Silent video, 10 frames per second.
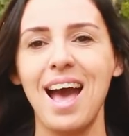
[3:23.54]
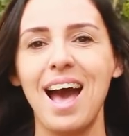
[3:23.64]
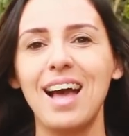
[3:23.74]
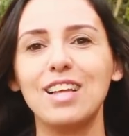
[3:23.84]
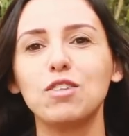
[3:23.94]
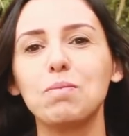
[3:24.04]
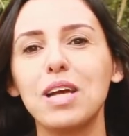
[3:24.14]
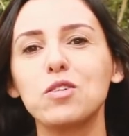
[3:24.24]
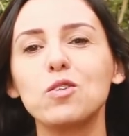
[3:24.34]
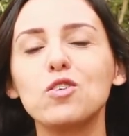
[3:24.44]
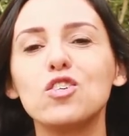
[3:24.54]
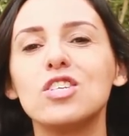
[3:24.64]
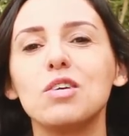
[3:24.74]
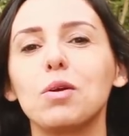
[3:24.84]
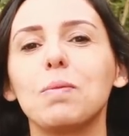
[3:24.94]
Além do mais, todos
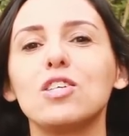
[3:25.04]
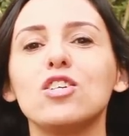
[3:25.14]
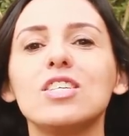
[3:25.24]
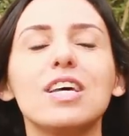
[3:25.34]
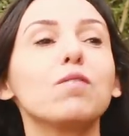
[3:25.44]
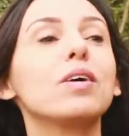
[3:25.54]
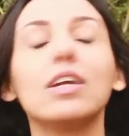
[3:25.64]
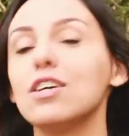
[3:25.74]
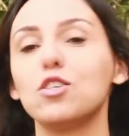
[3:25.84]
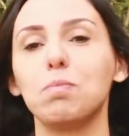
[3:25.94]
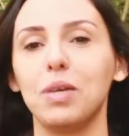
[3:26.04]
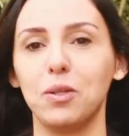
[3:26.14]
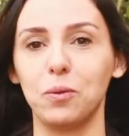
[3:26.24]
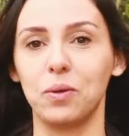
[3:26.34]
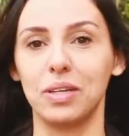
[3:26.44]
diziam que Matisse era o grande
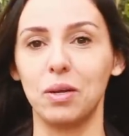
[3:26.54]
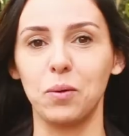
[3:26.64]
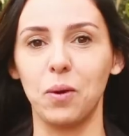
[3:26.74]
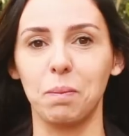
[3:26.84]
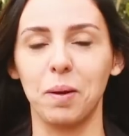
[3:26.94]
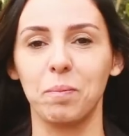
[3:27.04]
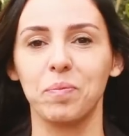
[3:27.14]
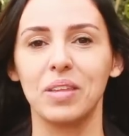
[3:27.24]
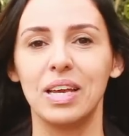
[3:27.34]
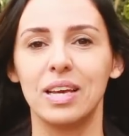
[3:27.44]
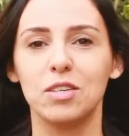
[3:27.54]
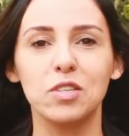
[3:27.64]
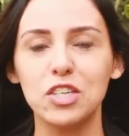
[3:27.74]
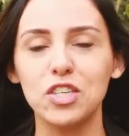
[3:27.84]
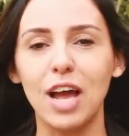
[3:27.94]
pintor da Europa.
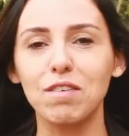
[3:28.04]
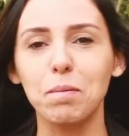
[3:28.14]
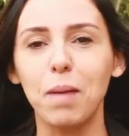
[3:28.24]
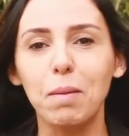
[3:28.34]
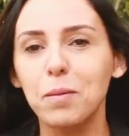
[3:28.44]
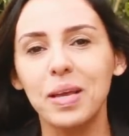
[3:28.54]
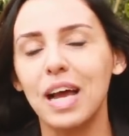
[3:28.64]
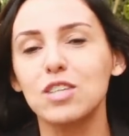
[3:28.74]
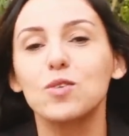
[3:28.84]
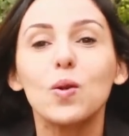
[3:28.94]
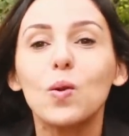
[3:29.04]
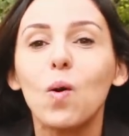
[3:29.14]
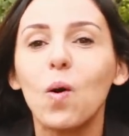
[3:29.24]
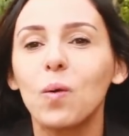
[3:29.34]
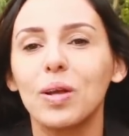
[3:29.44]
Isso deixava Pablo Picasso
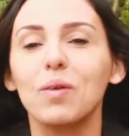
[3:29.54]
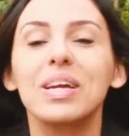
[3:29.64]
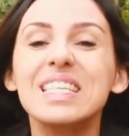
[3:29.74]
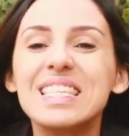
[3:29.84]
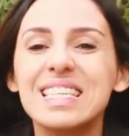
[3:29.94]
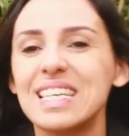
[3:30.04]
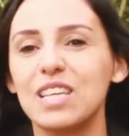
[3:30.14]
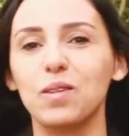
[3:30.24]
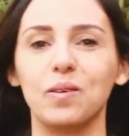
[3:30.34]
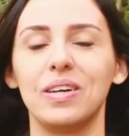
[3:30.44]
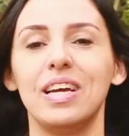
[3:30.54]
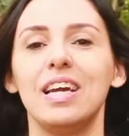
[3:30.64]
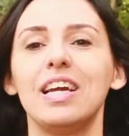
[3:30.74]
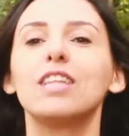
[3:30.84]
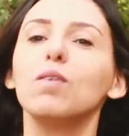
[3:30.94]
louco, enlouquecido.
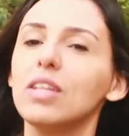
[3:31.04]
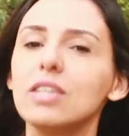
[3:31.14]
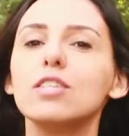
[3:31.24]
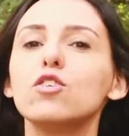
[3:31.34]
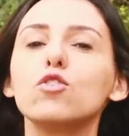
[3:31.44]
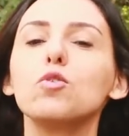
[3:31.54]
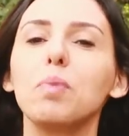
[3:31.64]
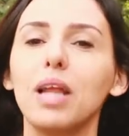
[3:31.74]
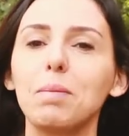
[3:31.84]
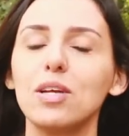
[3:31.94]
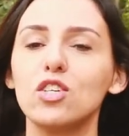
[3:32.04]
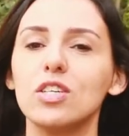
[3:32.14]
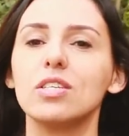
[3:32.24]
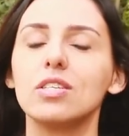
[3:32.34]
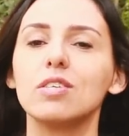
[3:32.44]
Então ele decidiu superar
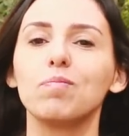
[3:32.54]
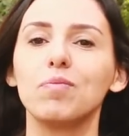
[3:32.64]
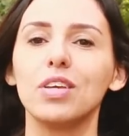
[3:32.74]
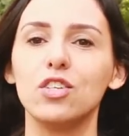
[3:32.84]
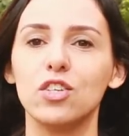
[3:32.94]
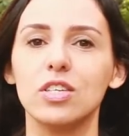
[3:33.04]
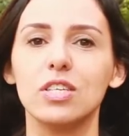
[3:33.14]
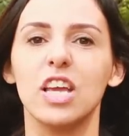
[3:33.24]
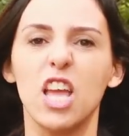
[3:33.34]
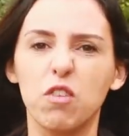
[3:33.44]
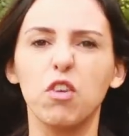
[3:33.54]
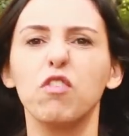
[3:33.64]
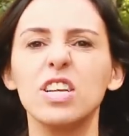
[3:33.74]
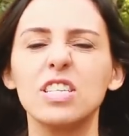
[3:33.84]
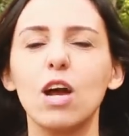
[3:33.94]
Matisse e disse: Eu vou
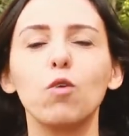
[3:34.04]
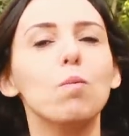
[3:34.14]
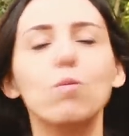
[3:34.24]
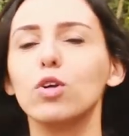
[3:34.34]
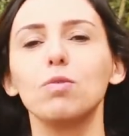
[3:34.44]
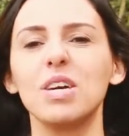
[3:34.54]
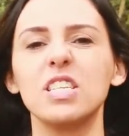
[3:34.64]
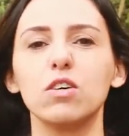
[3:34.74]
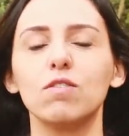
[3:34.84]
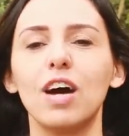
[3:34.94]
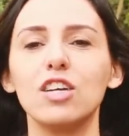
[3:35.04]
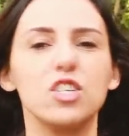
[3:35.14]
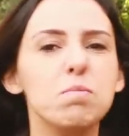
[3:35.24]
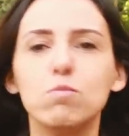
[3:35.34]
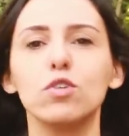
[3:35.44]
fazer algo muito mais
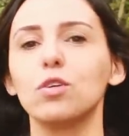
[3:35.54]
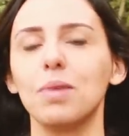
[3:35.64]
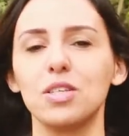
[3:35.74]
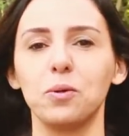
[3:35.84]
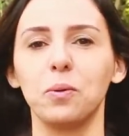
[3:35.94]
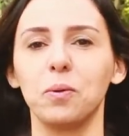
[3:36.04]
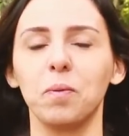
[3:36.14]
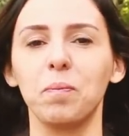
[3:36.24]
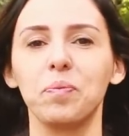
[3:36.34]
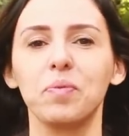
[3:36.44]
selvagem e muito mais louco.